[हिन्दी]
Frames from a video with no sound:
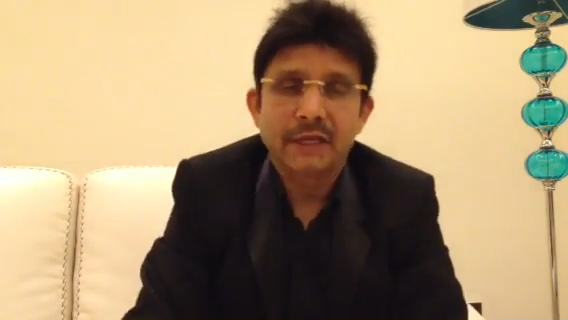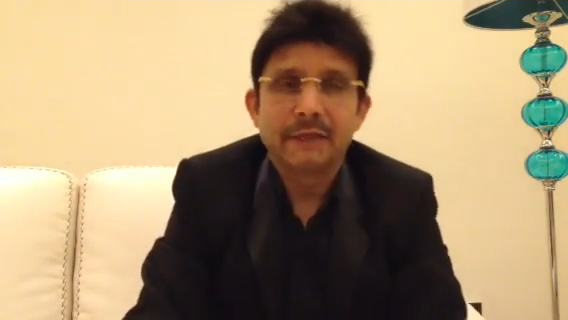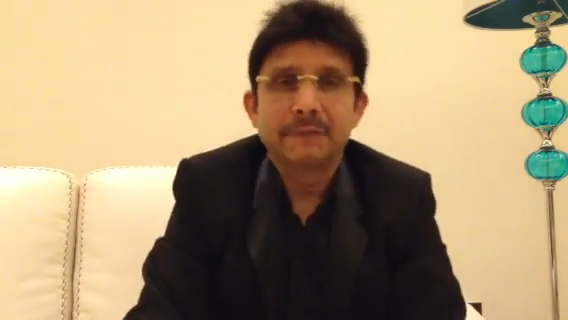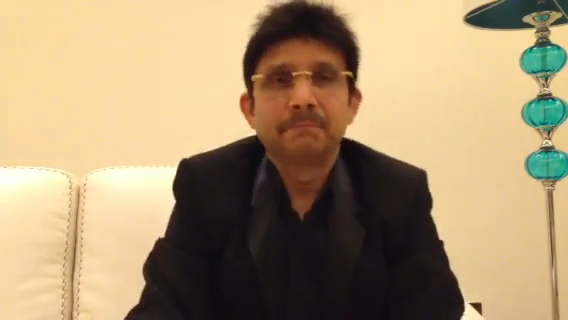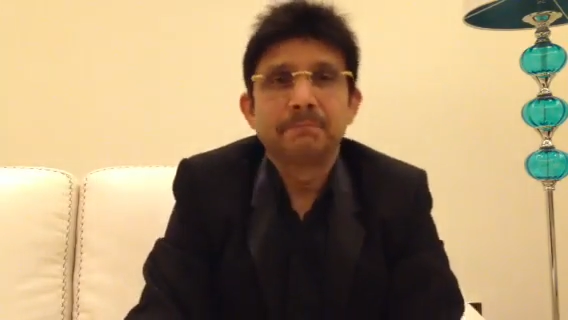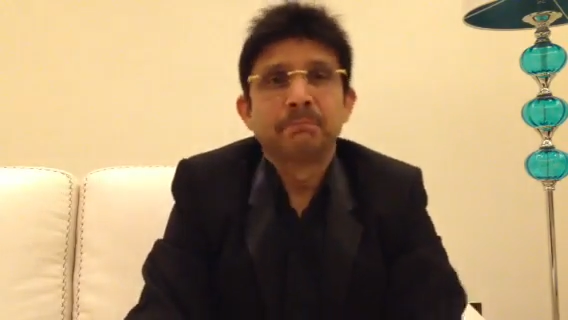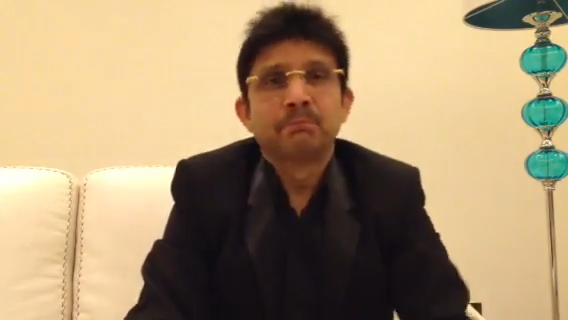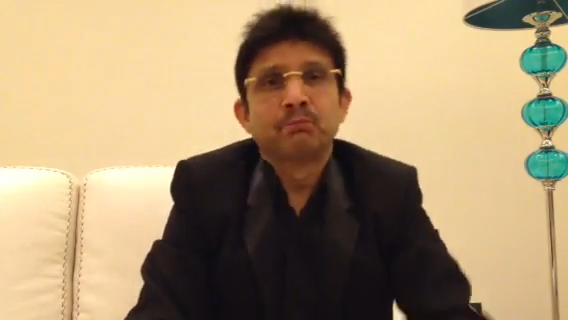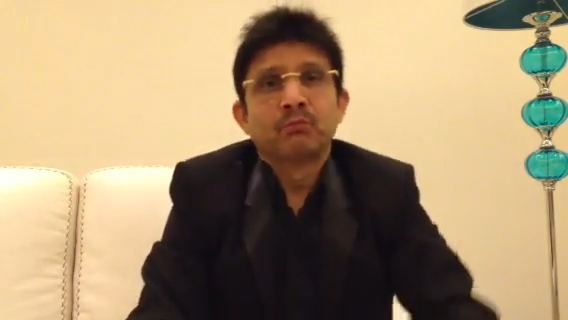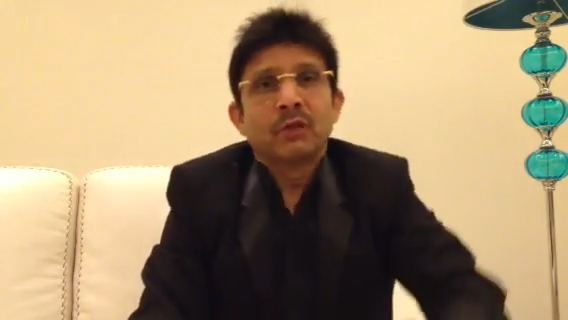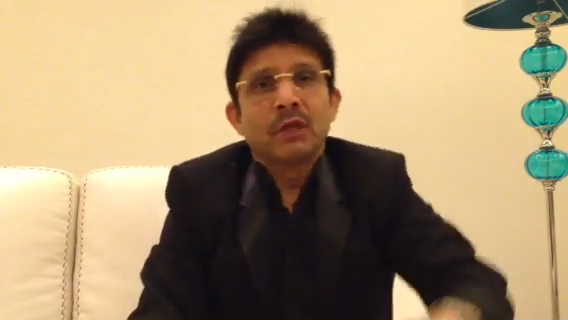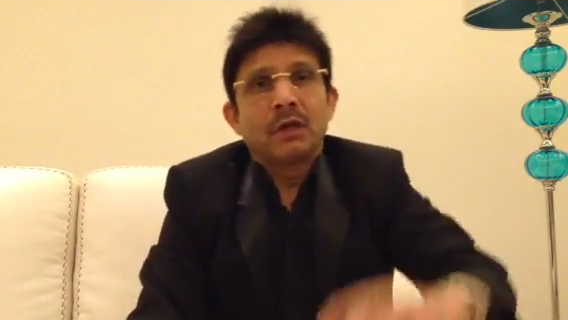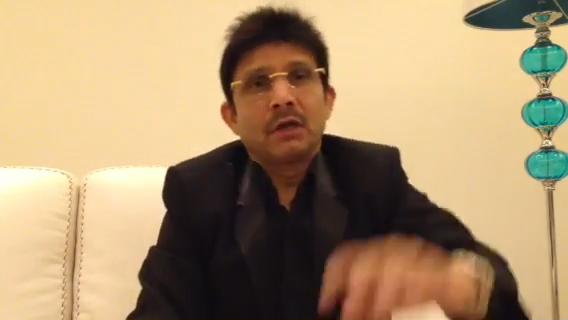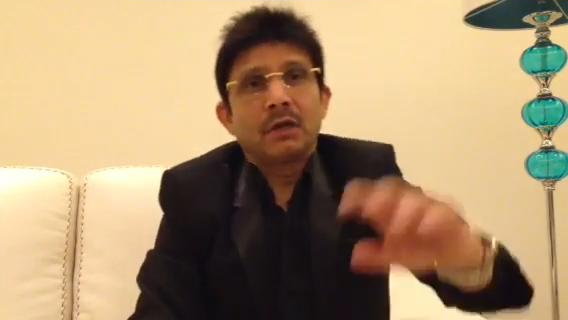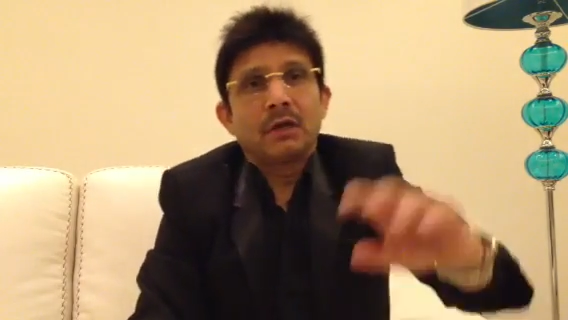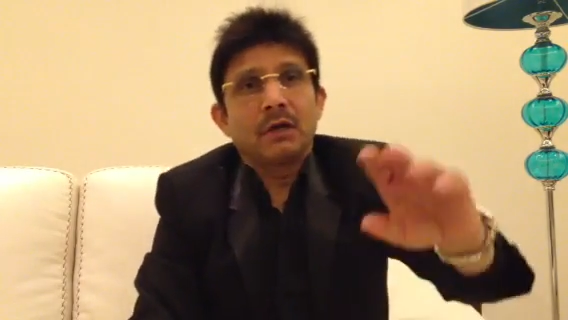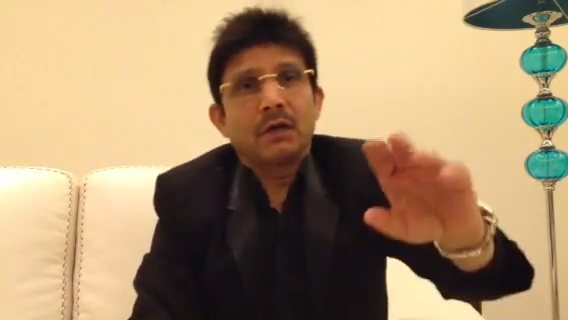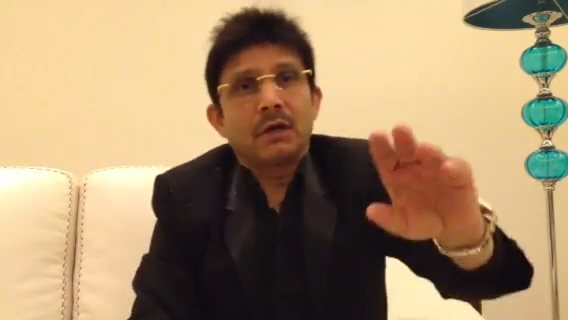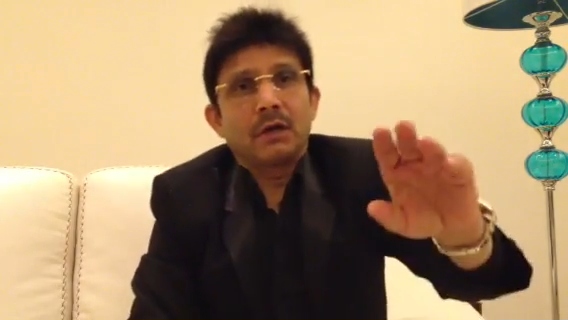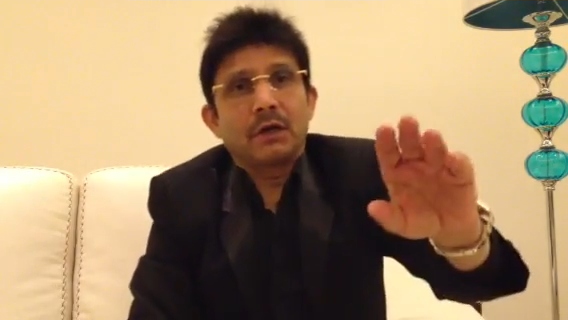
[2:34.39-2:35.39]
है
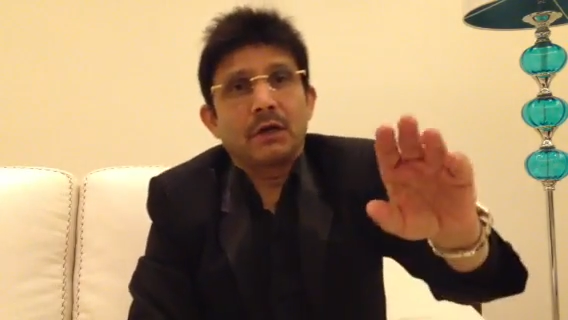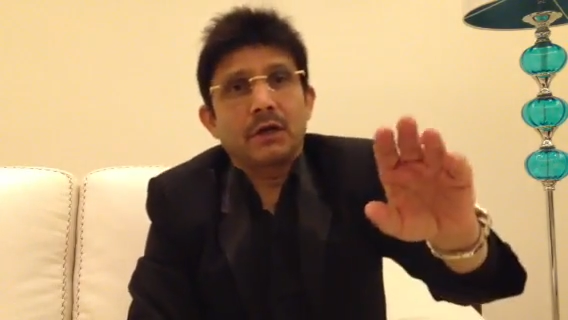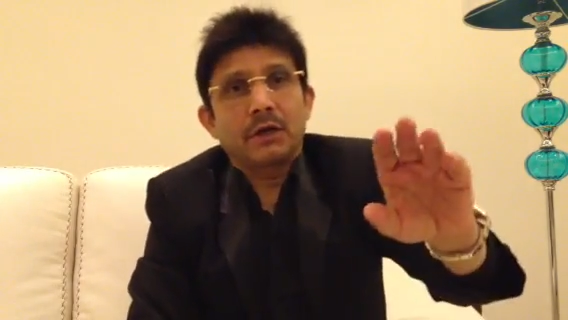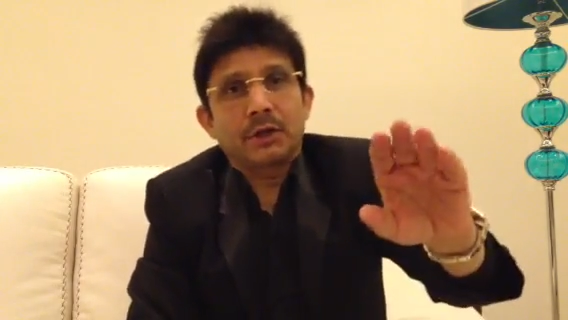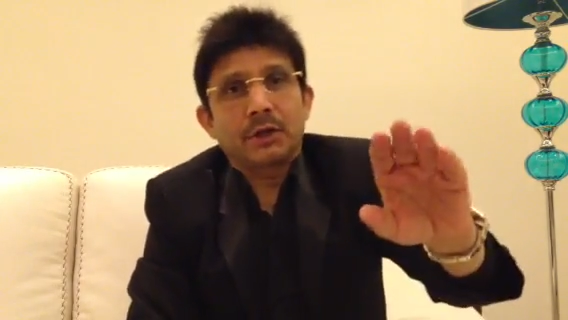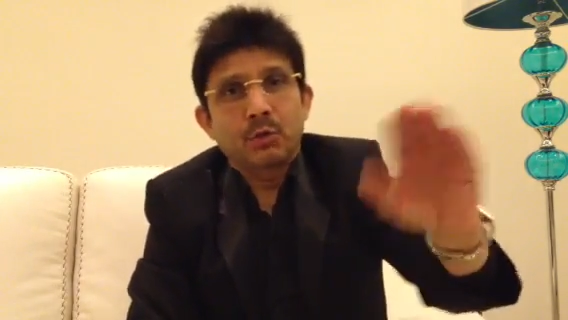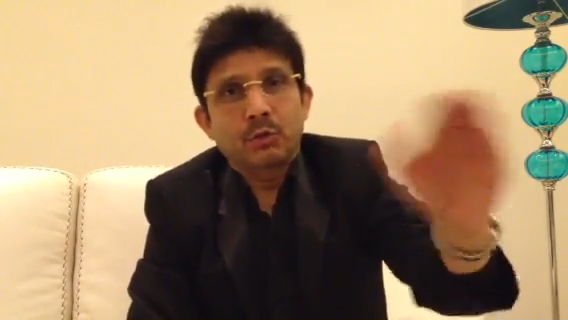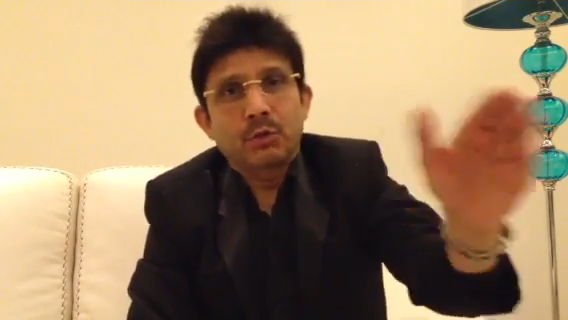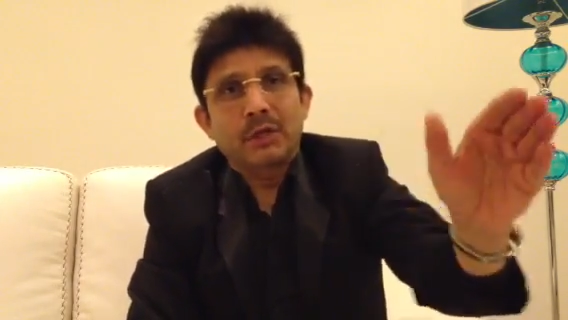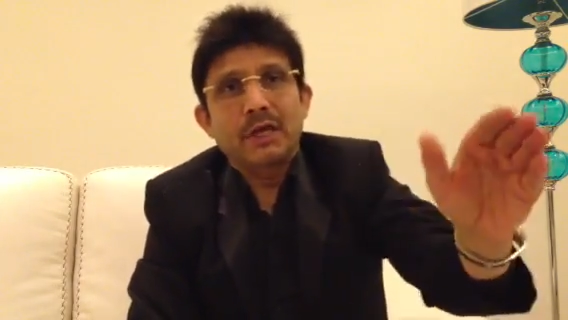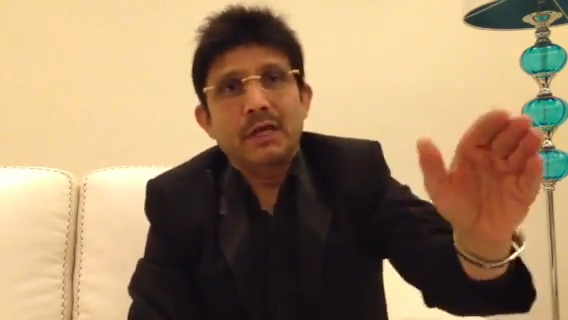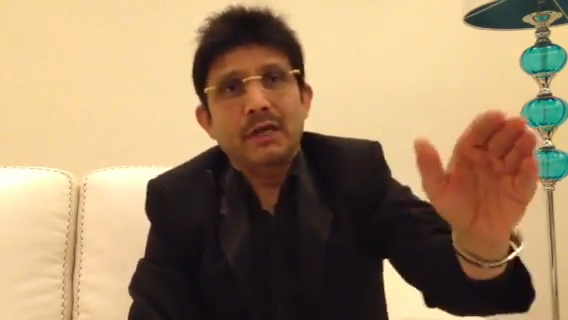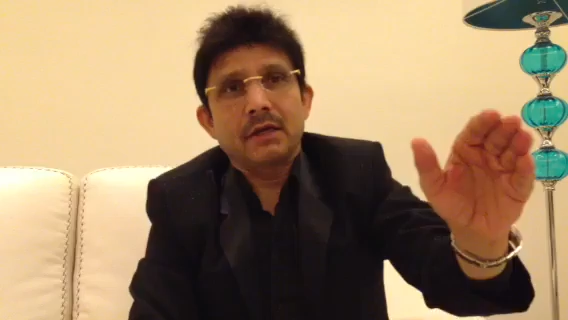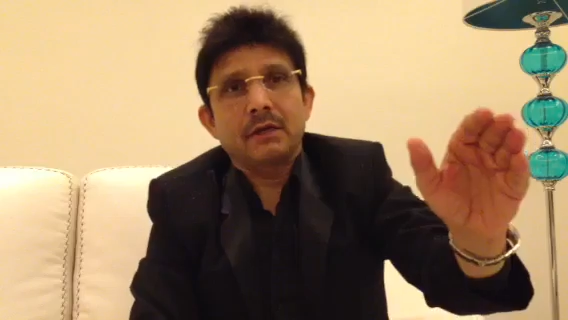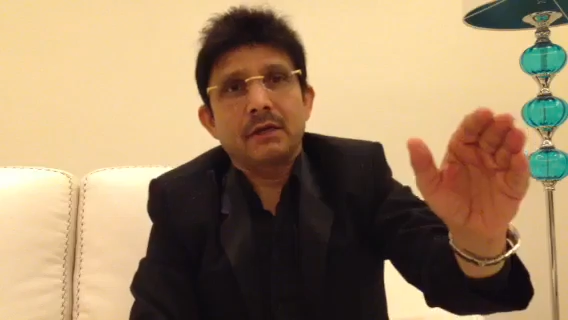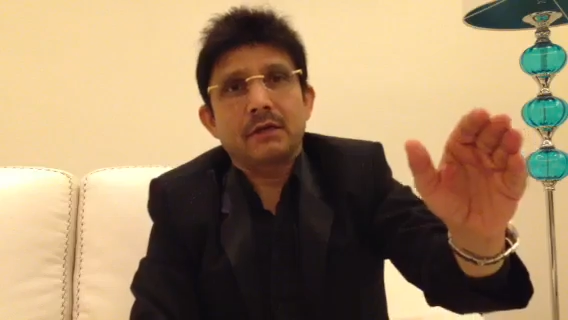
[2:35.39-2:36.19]
क्योंकि